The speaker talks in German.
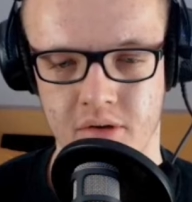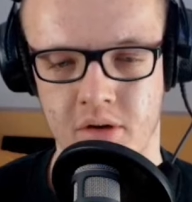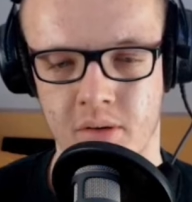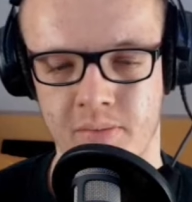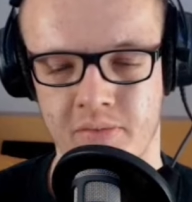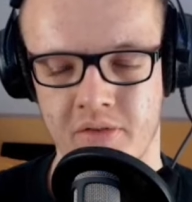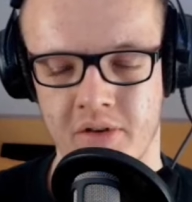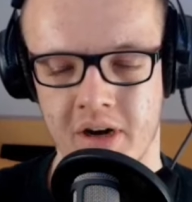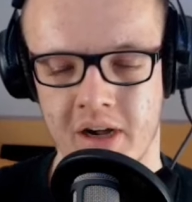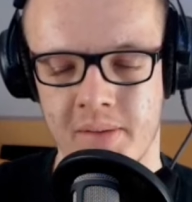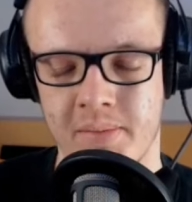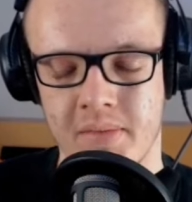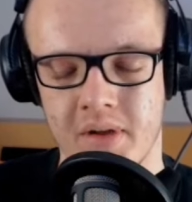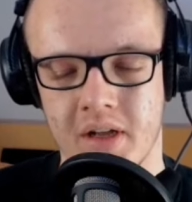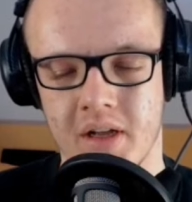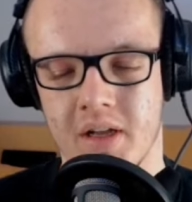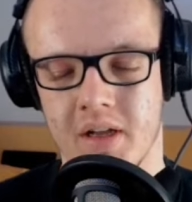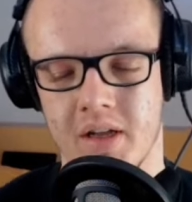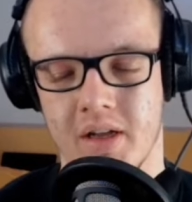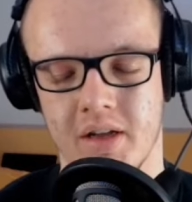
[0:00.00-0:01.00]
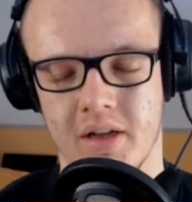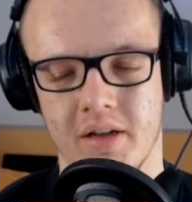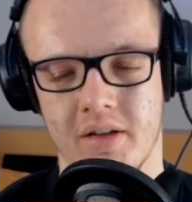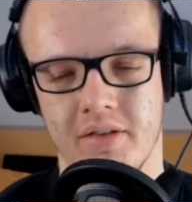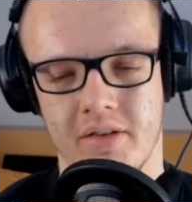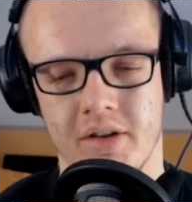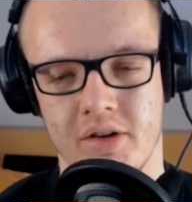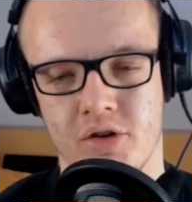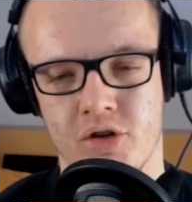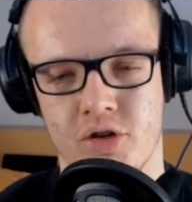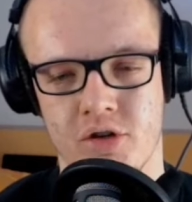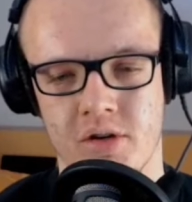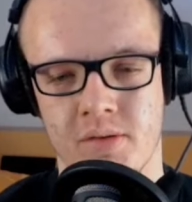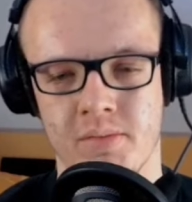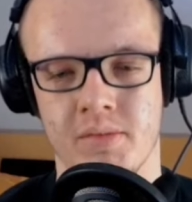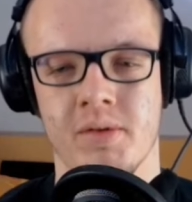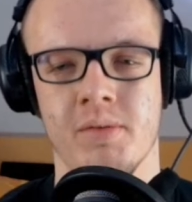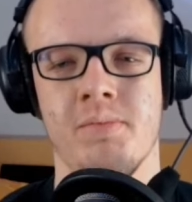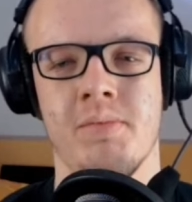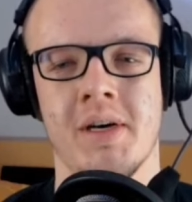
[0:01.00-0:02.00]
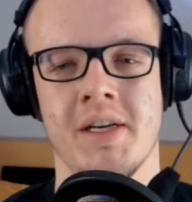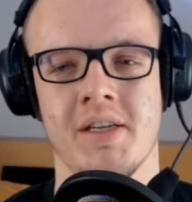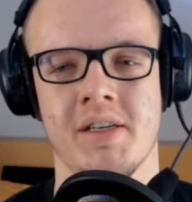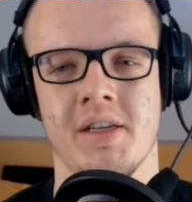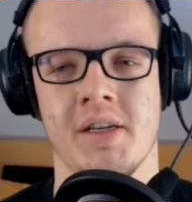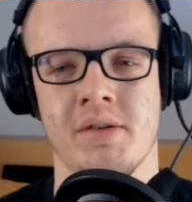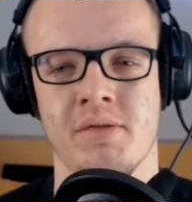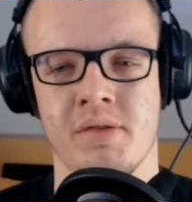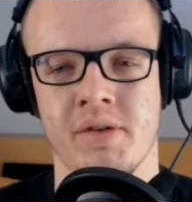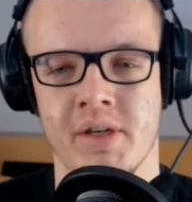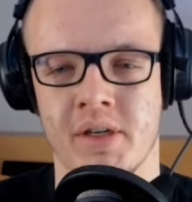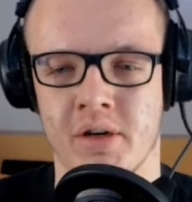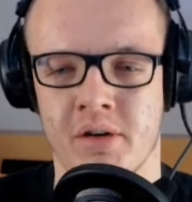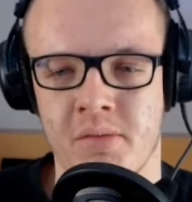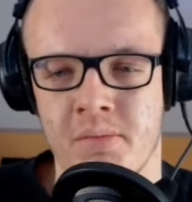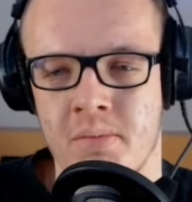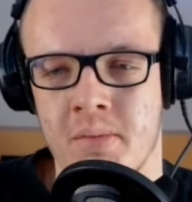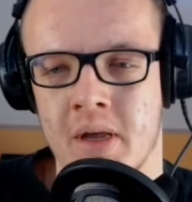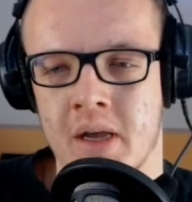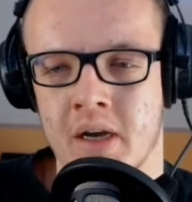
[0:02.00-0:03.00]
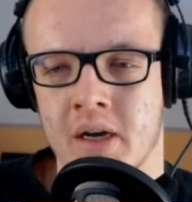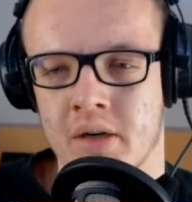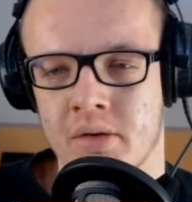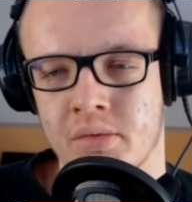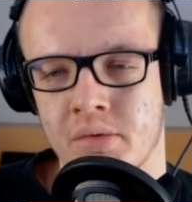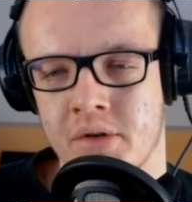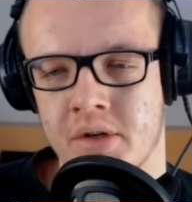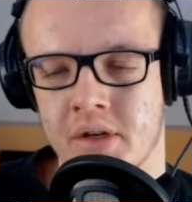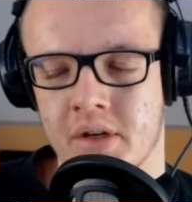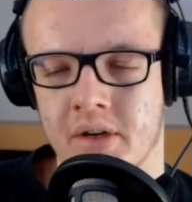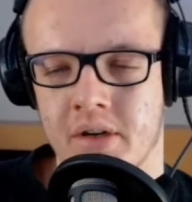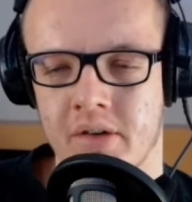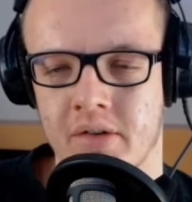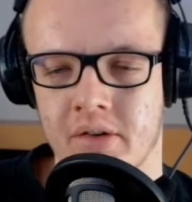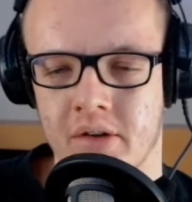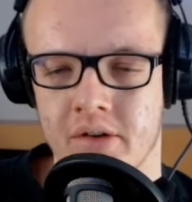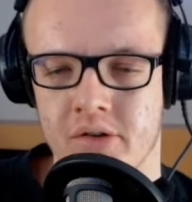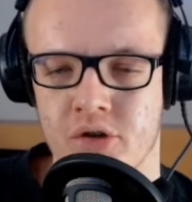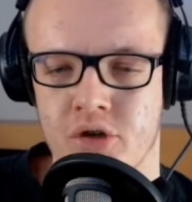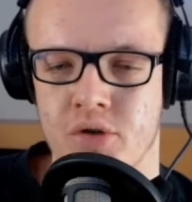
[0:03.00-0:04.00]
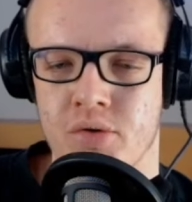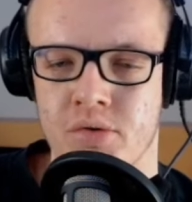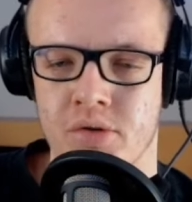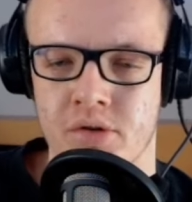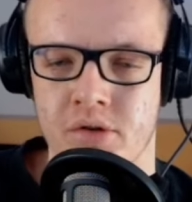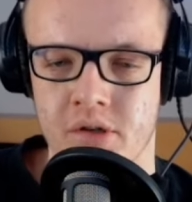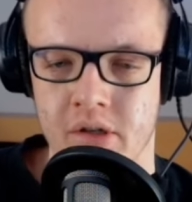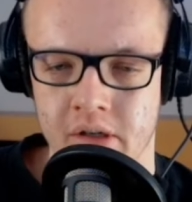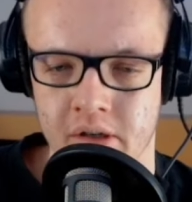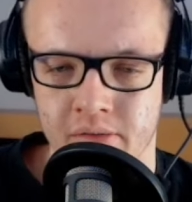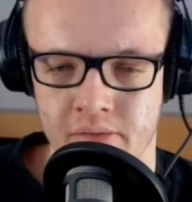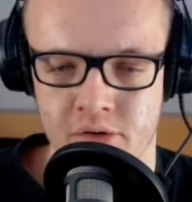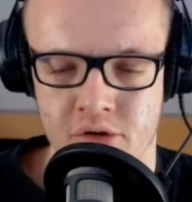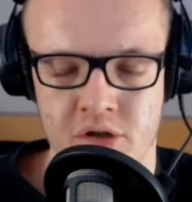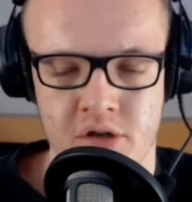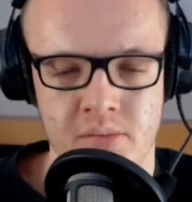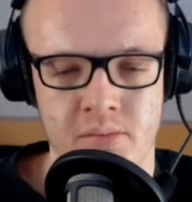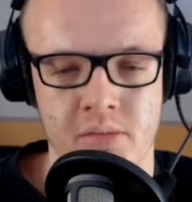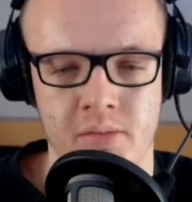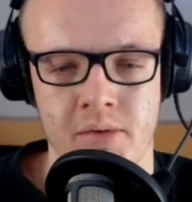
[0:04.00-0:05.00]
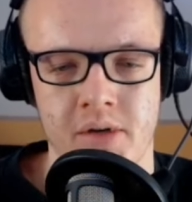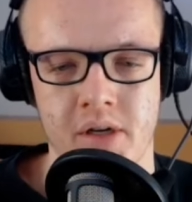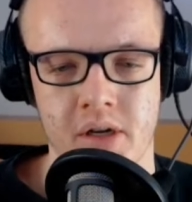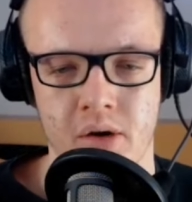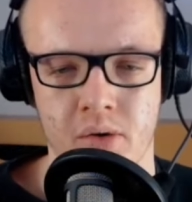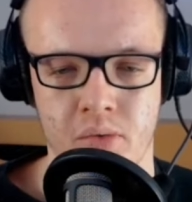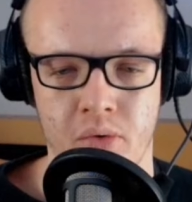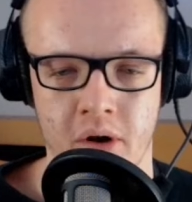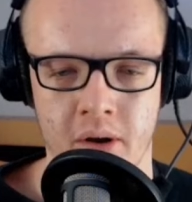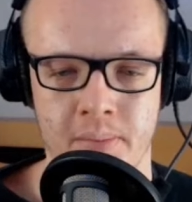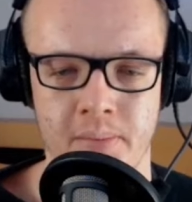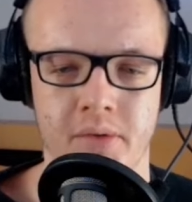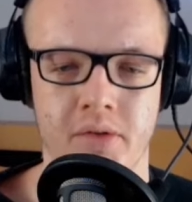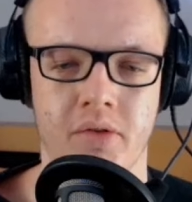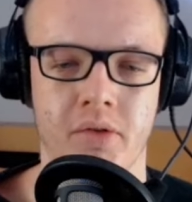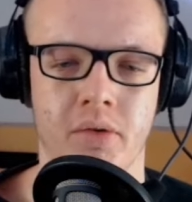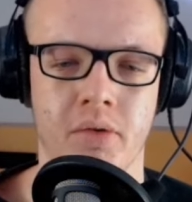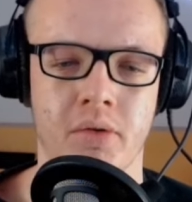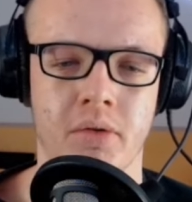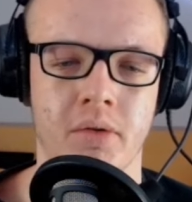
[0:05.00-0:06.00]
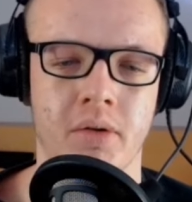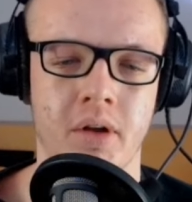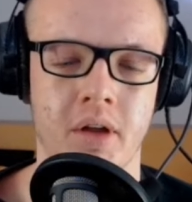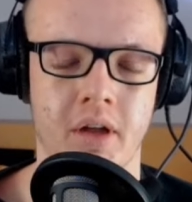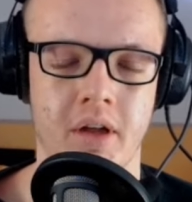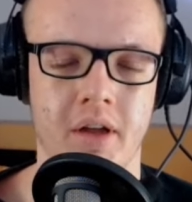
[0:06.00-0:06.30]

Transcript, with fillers: Kommt vor allem, seine Stimme passt natürlich auch mega gut hier, ne? Seine schöne tiefe Stimme, mit der er rappt, so.